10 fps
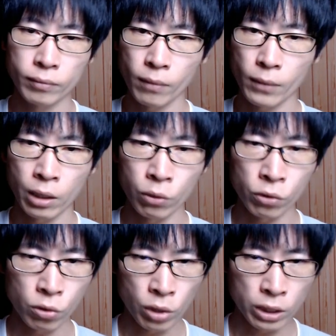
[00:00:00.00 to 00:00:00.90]
あの、
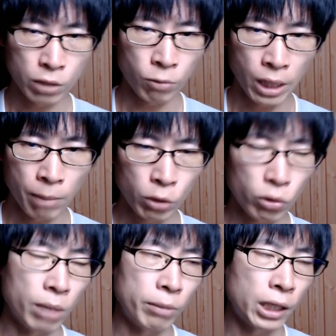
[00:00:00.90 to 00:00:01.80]
ストレッチはやめと
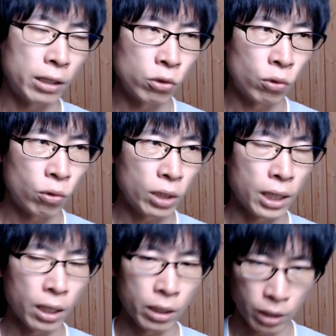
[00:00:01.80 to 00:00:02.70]
けみたいな情報が流
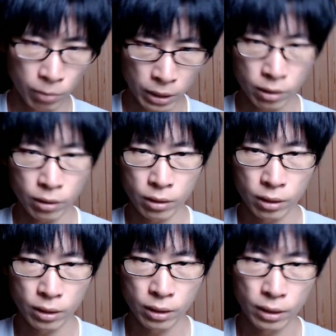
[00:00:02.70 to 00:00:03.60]
れています。
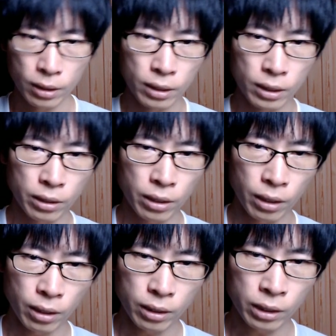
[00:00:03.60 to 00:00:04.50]

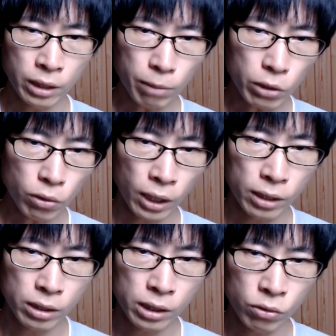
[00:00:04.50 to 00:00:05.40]
で、痛みを
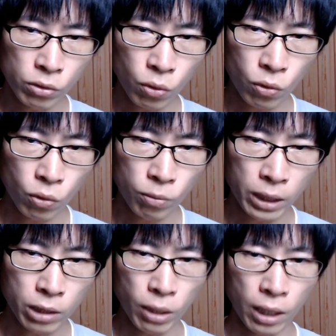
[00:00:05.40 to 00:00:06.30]
感じるところ
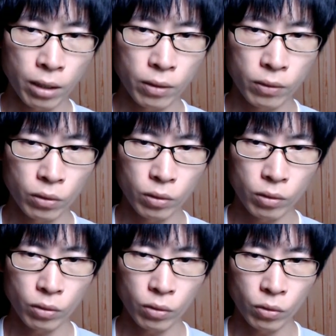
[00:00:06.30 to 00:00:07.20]
までは
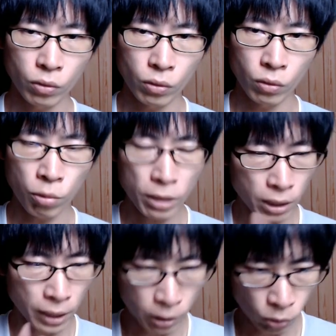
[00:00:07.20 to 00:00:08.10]
伸ば
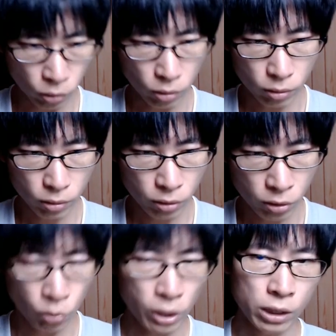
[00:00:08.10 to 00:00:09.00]
さないこと、
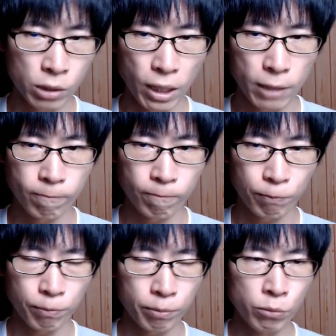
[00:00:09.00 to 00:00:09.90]
ストレッチは。
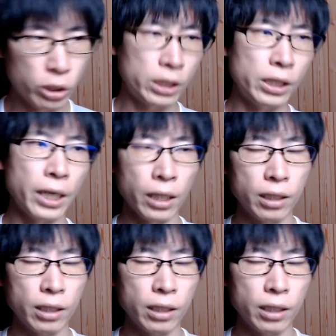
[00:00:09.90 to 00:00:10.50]
無理しない。